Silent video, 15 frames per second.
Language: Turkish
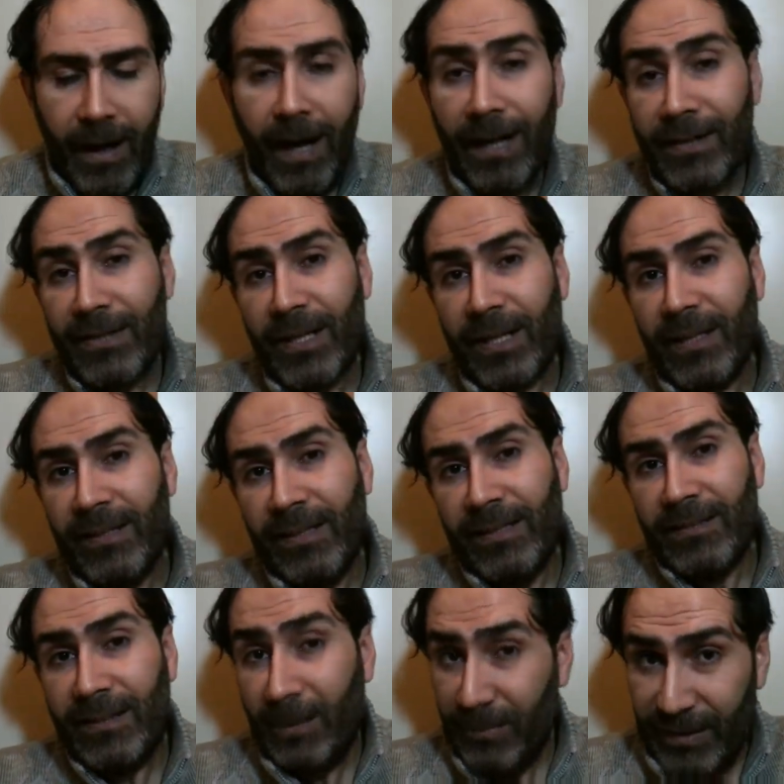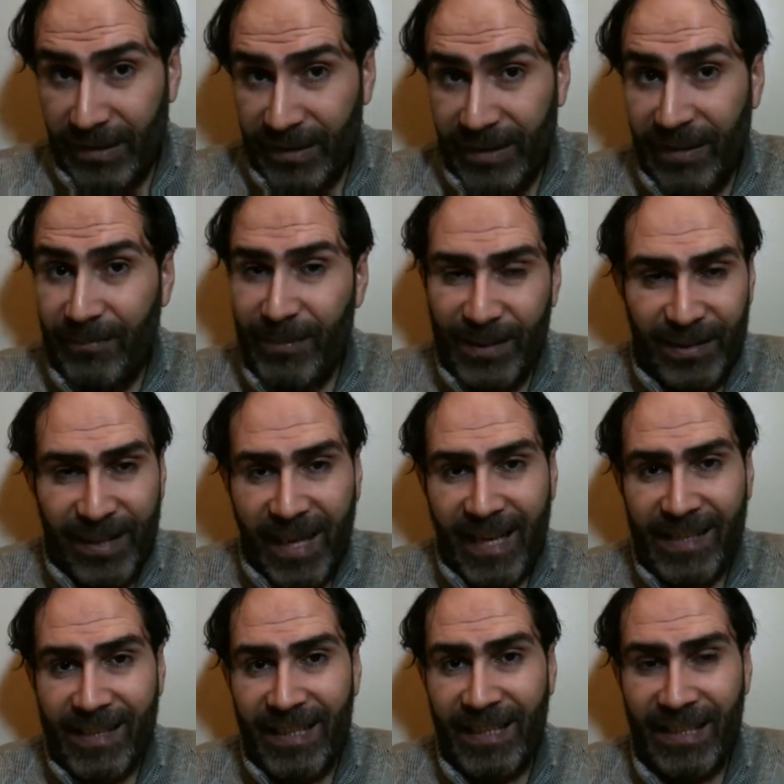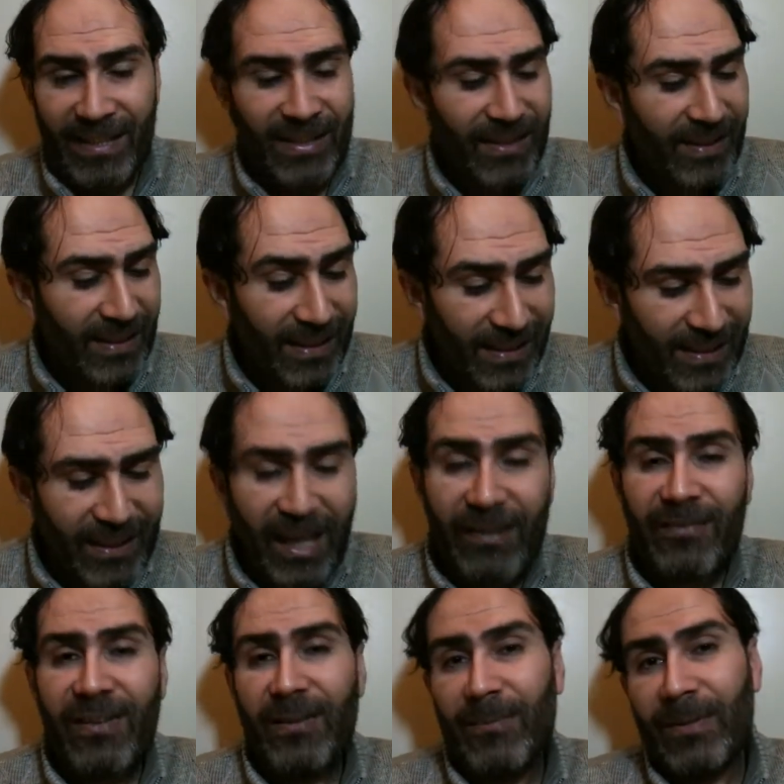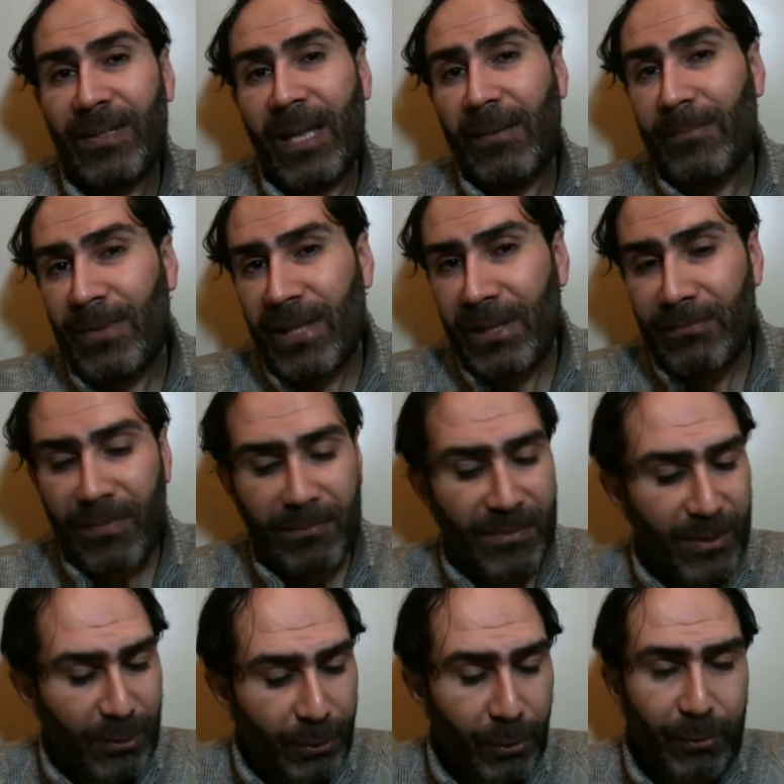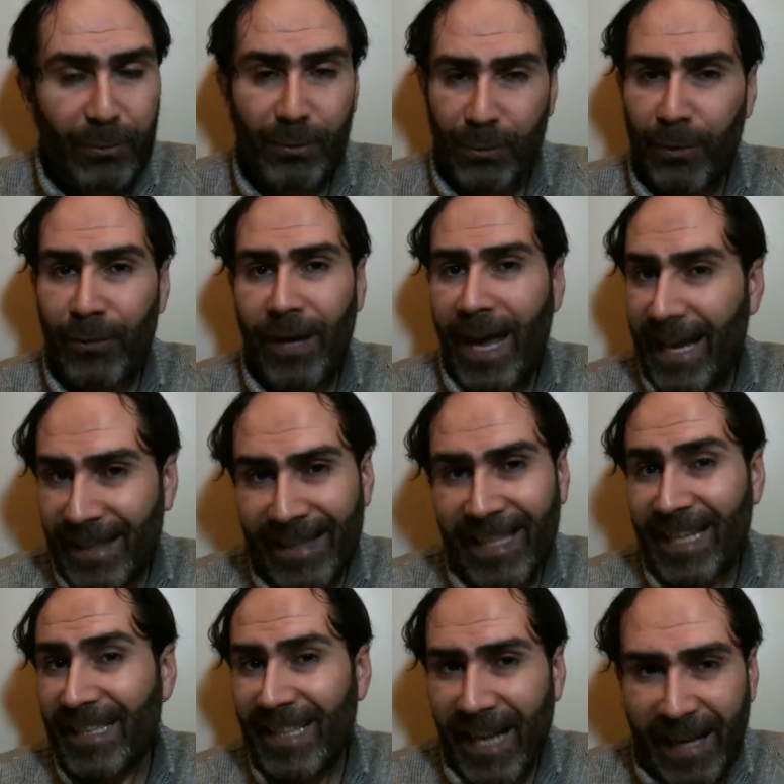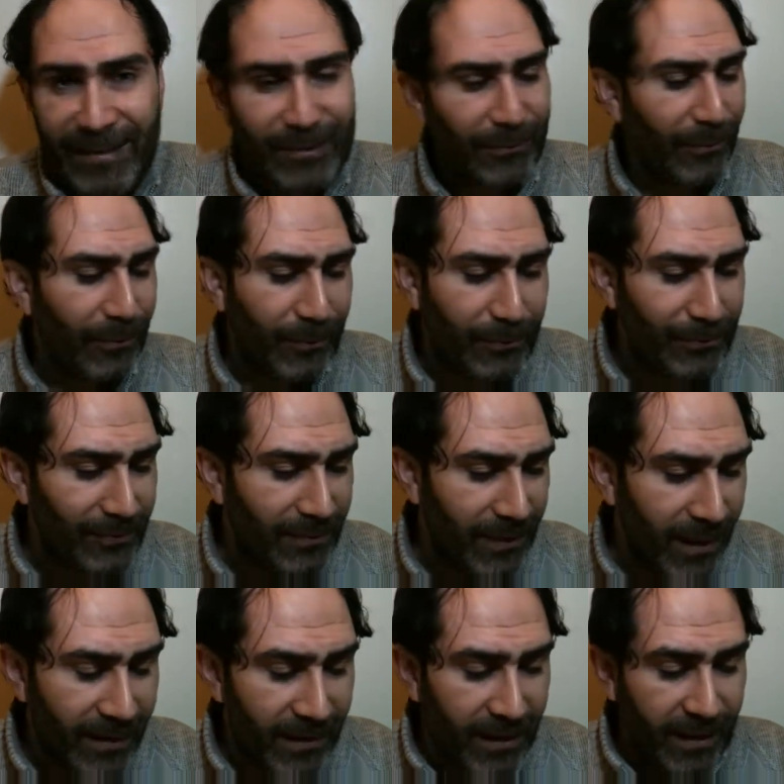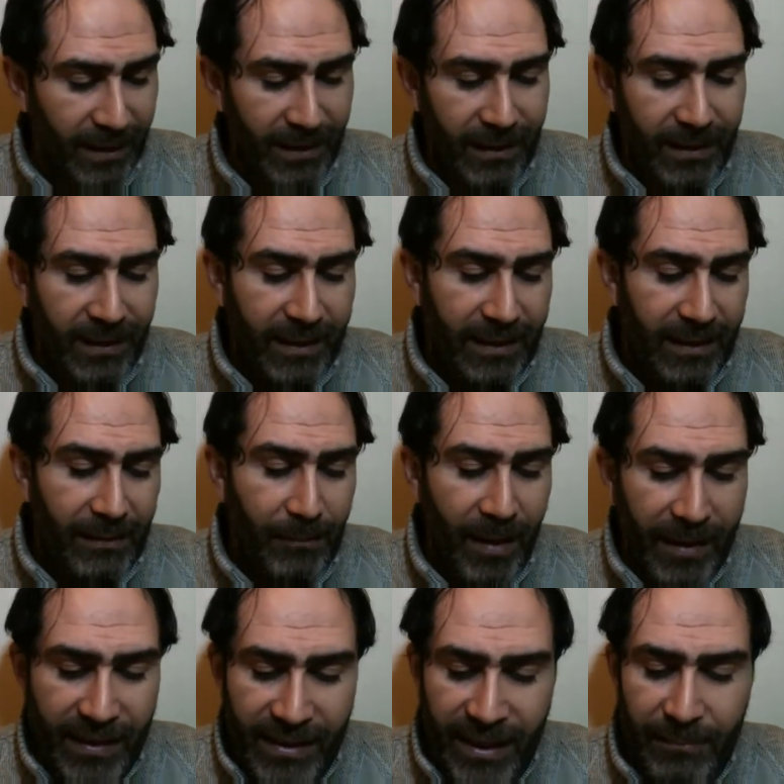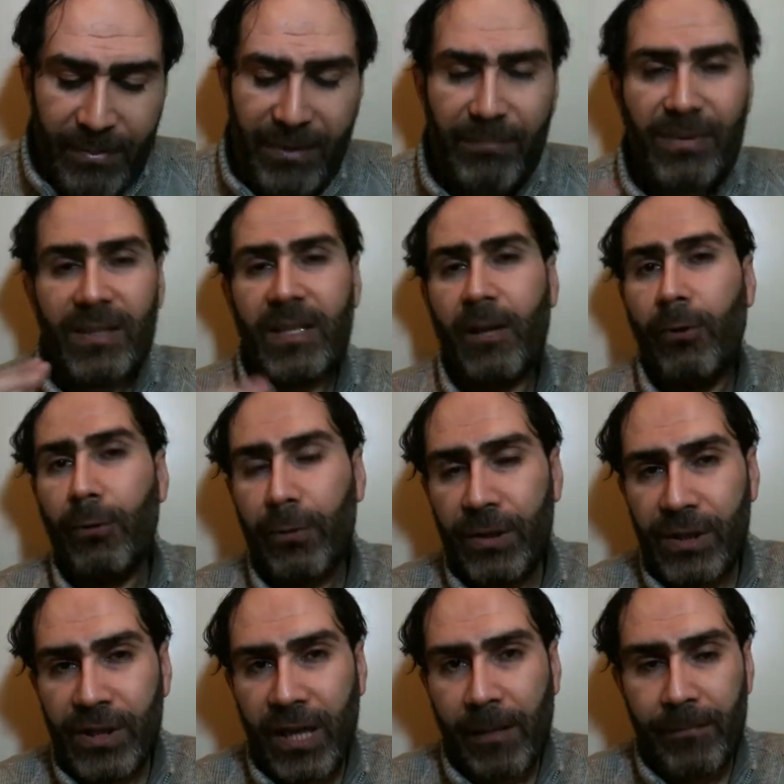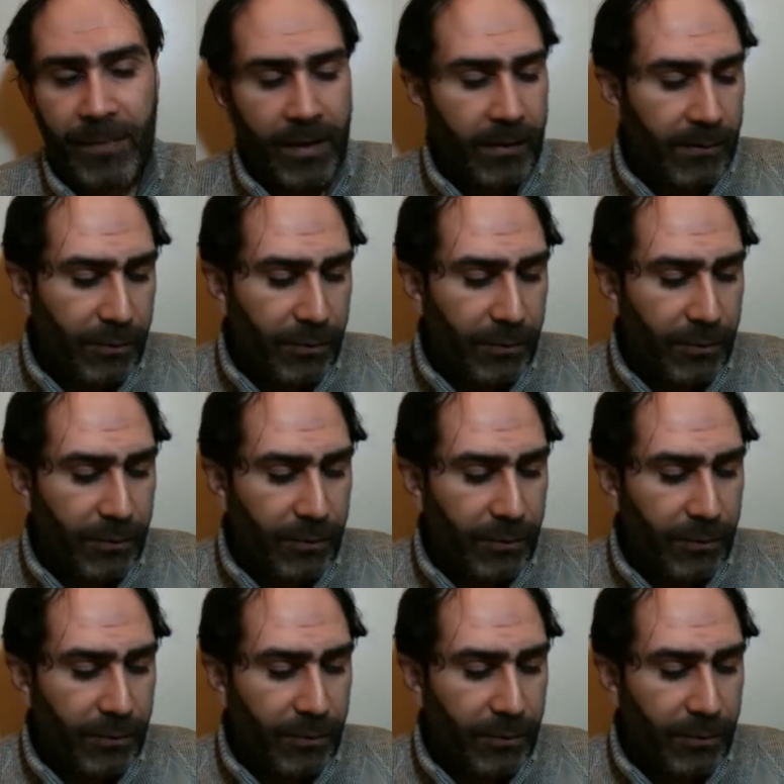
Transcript: Ancak tabii ki de bir derste ikinci iki sayfayı birden bitirmemiz çok zor, ender, nadir olduğundan e, ben yine bir miktar okuyacağım.